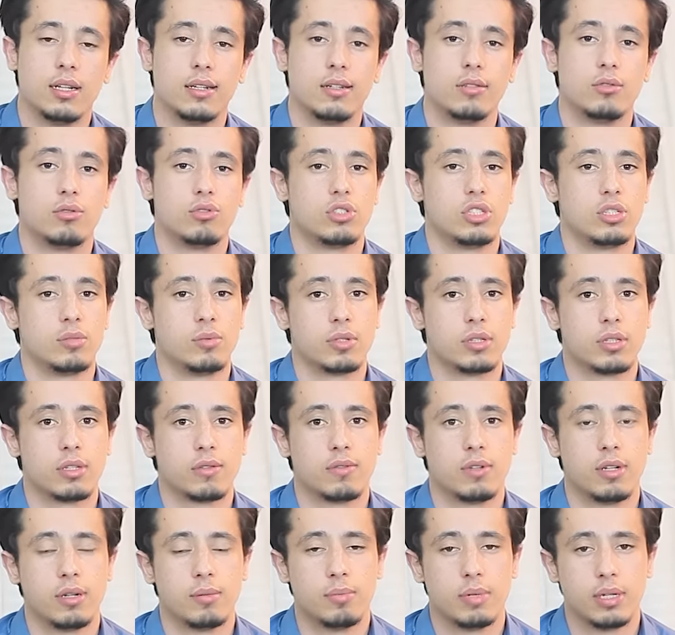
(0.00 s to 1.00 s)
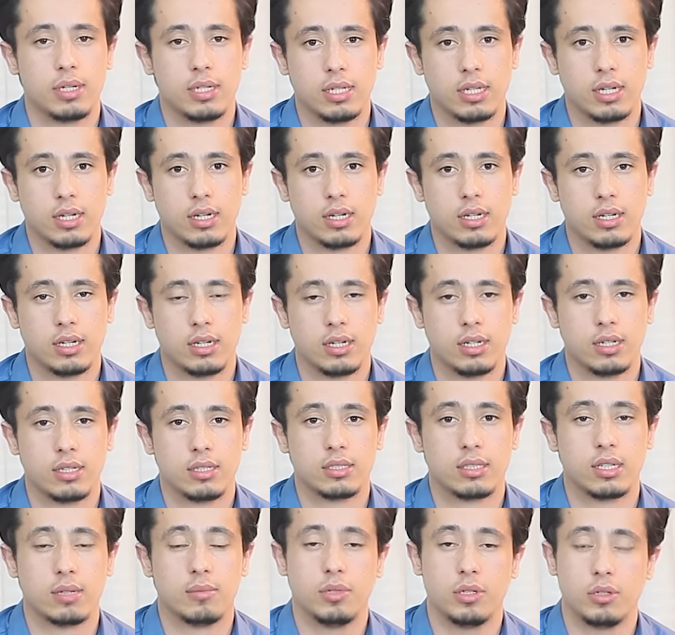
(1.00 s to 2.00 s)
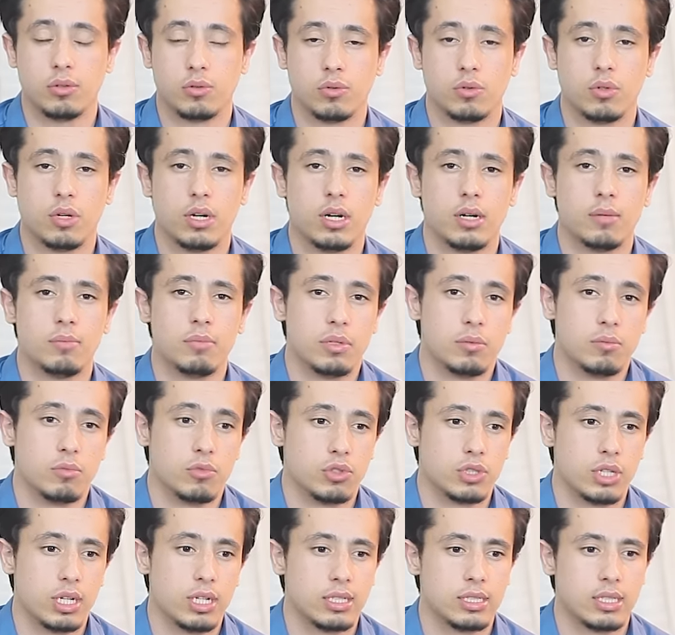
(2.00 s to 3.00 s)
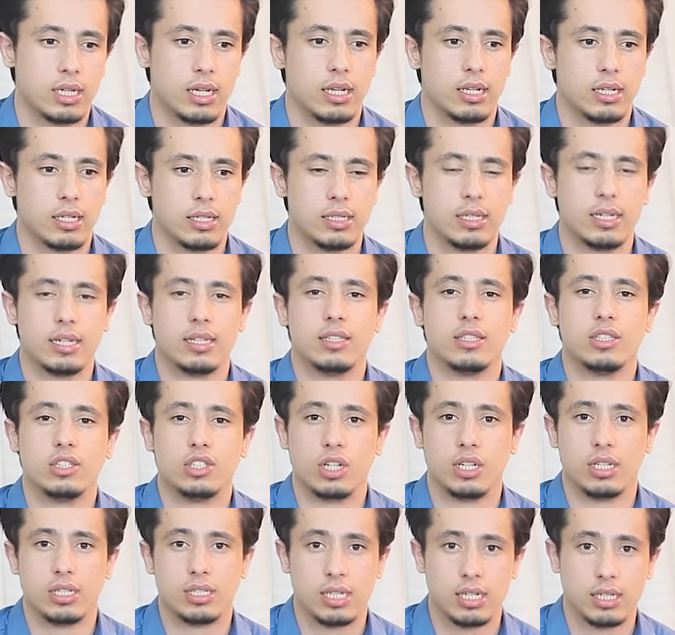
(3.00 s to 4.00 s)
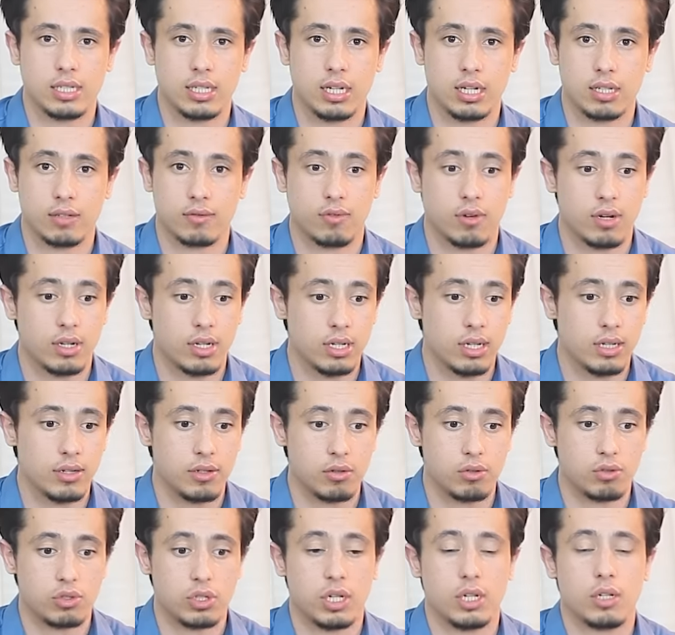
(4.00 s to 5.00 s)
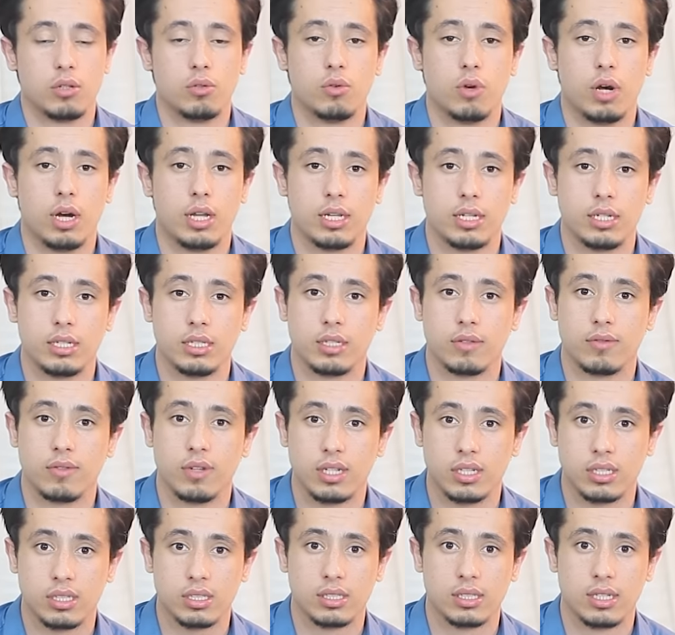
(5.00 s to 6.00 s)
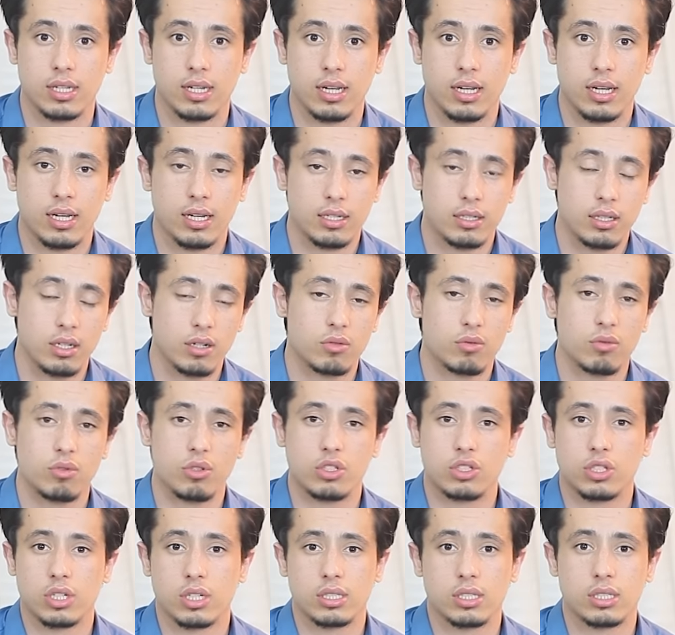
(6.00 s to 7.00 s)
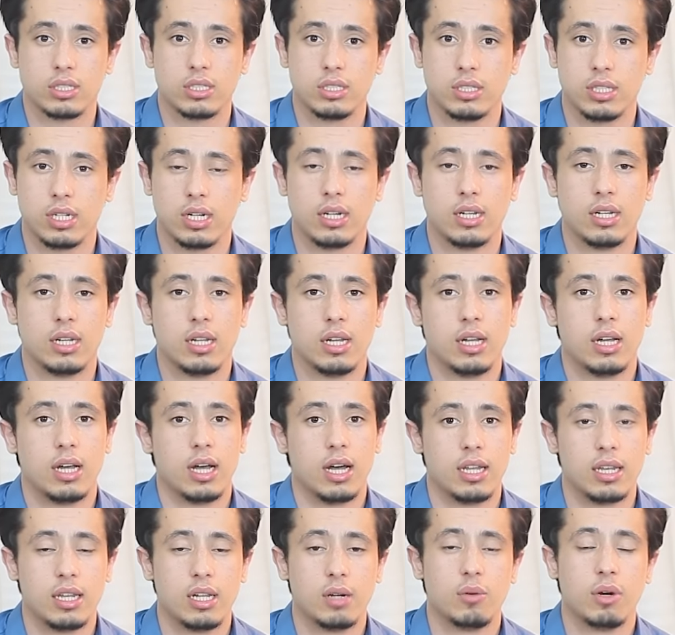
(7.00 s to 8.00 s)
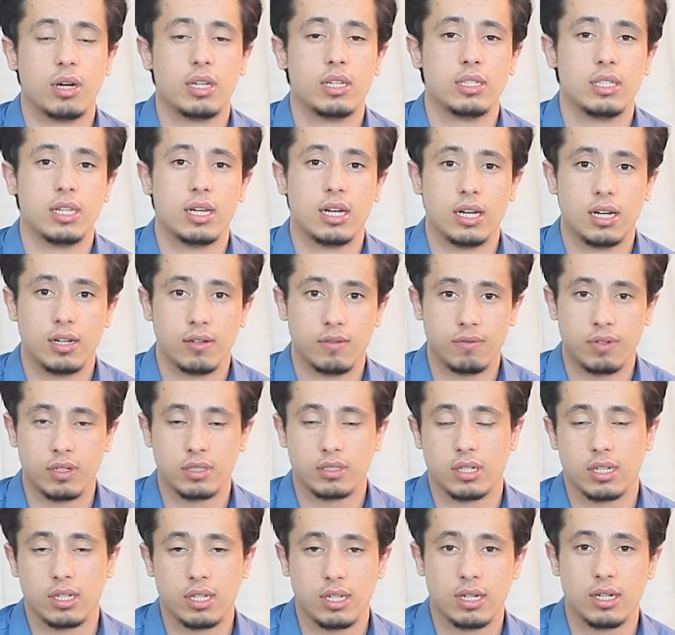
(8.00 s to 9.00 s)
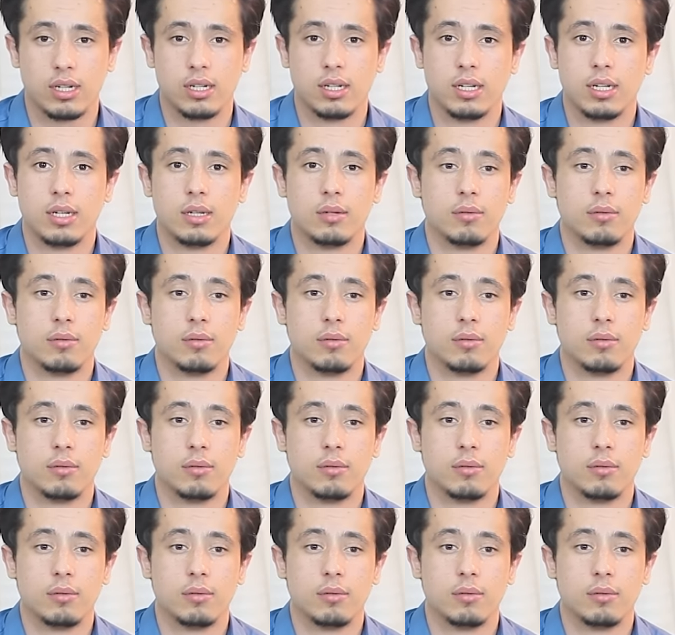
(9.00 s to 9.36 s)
لتجيب الطفل البريئة سمعتها من مسلسل نادي جلسات الأطفال الذي نشاهده على نتفليكس تقول الشخصية أن والداها انفصلا